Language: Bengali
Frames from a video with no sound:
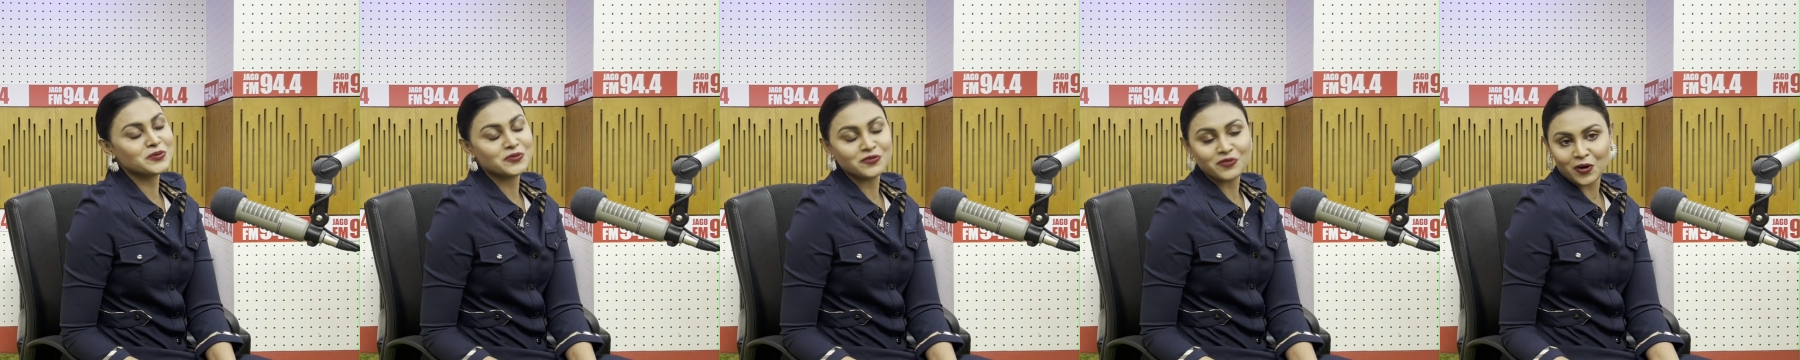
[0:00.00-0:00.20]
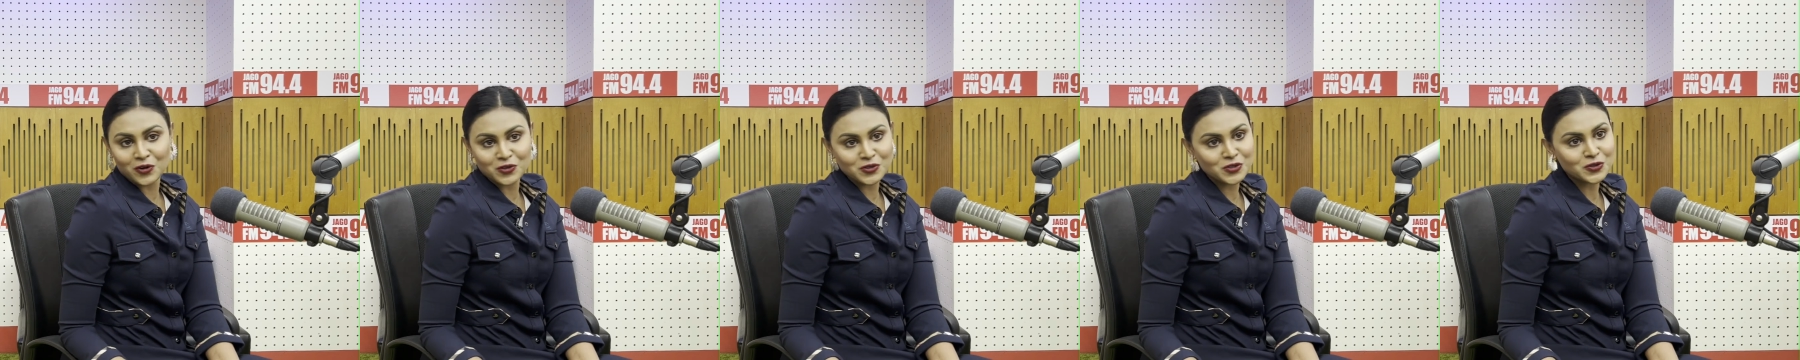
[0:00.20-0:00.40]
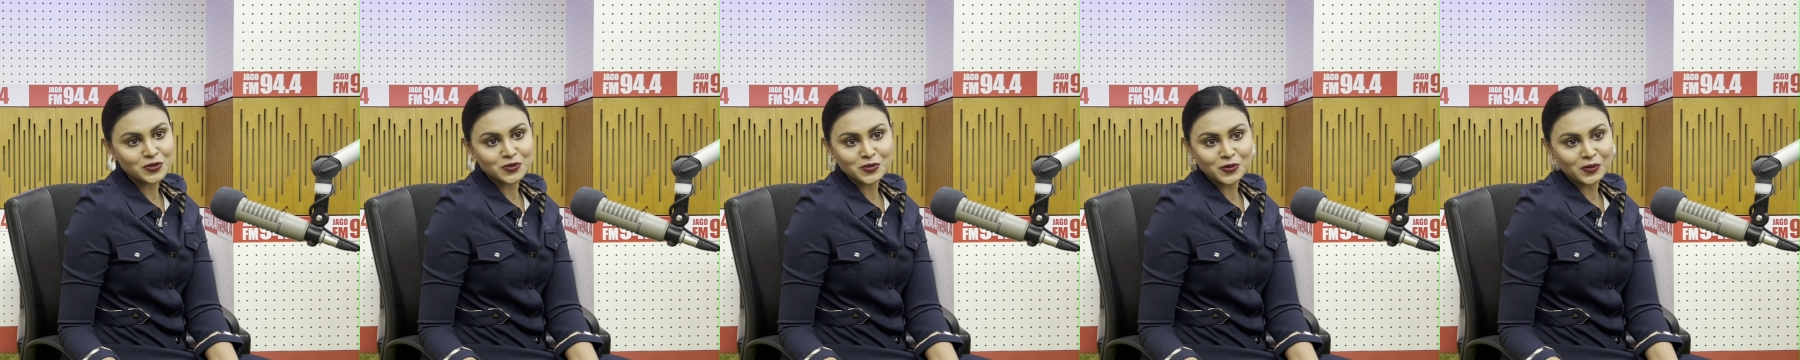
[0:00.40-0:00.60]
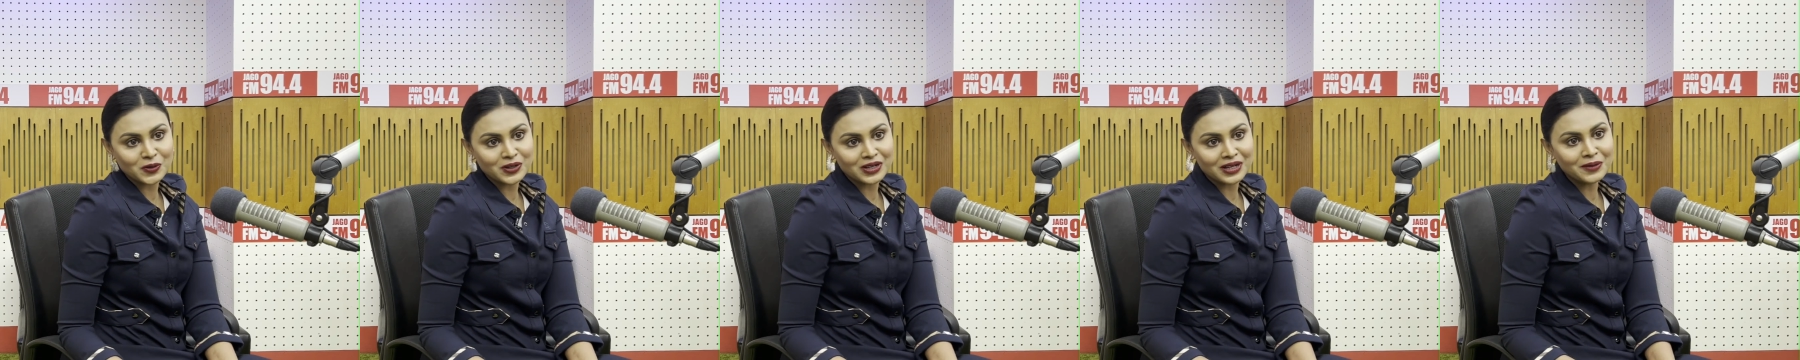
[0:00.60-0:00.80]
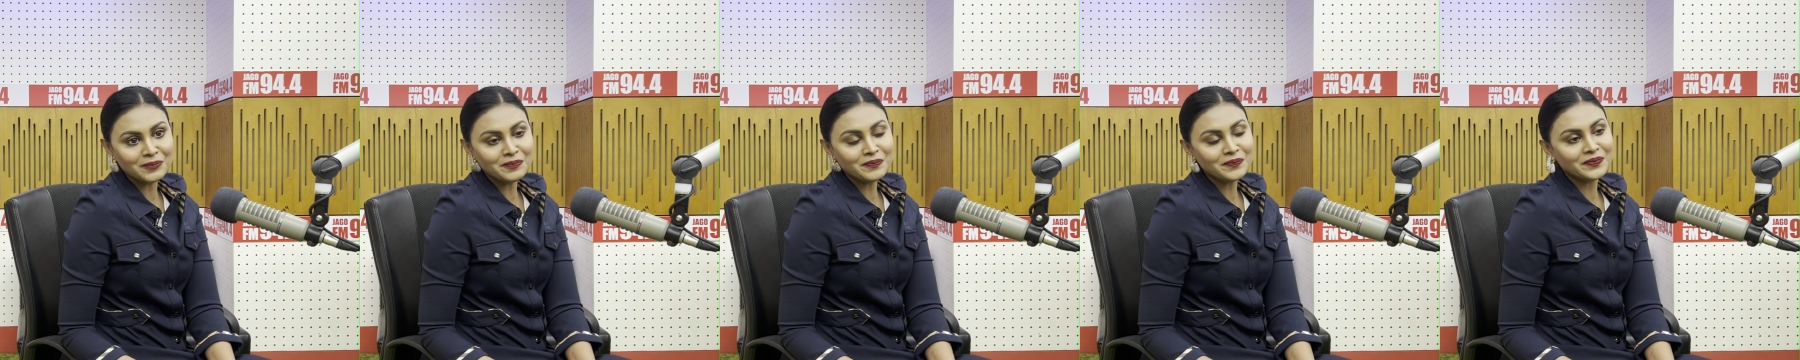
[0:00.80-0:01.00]
ফটোশুট
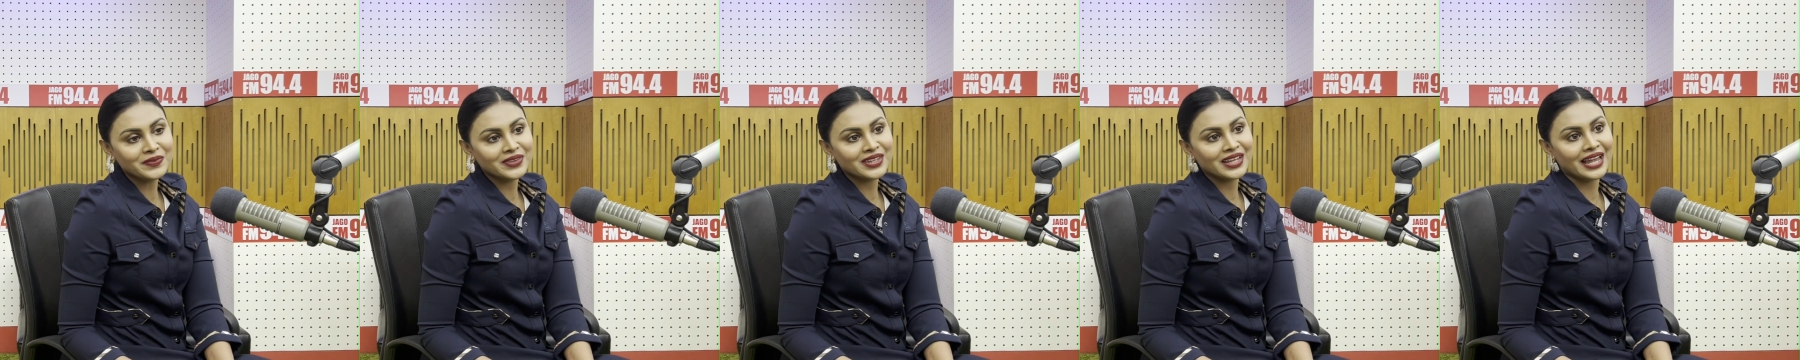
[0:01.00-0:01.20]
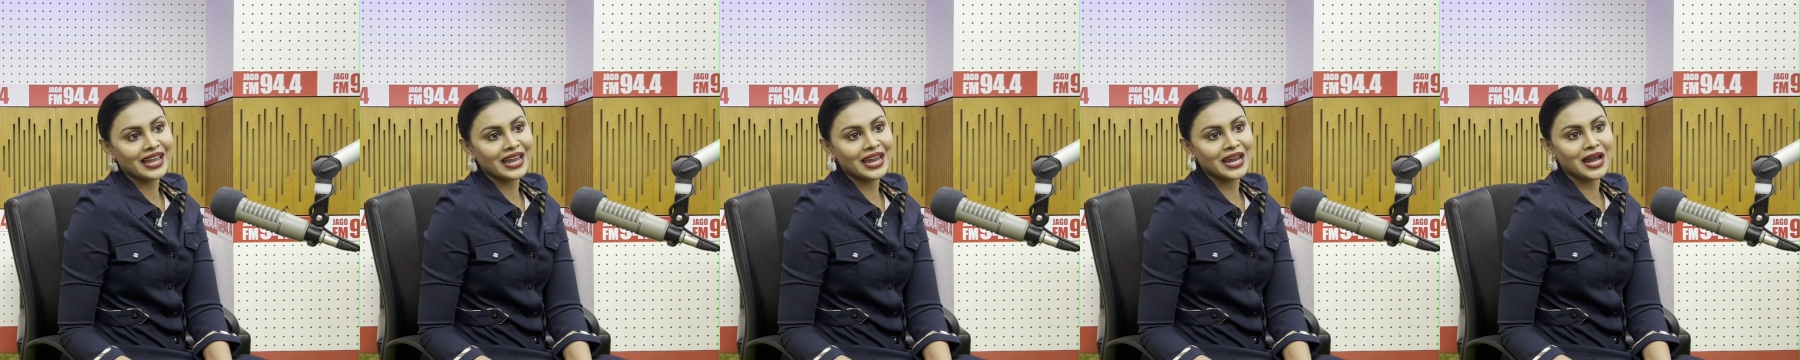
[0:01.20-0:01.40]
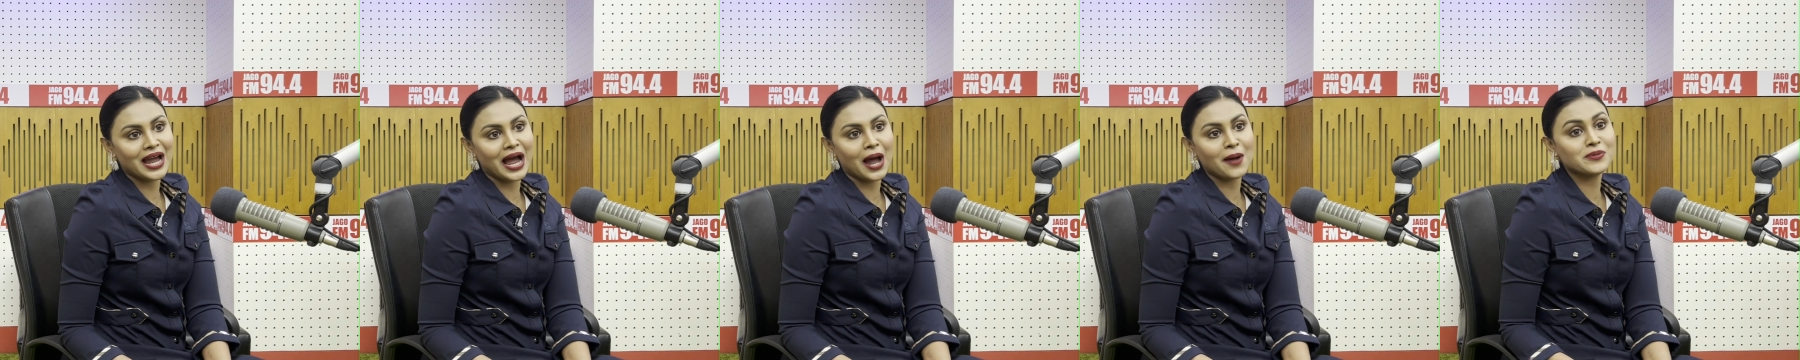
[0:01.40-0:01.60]
করলাম হ্যাঁ।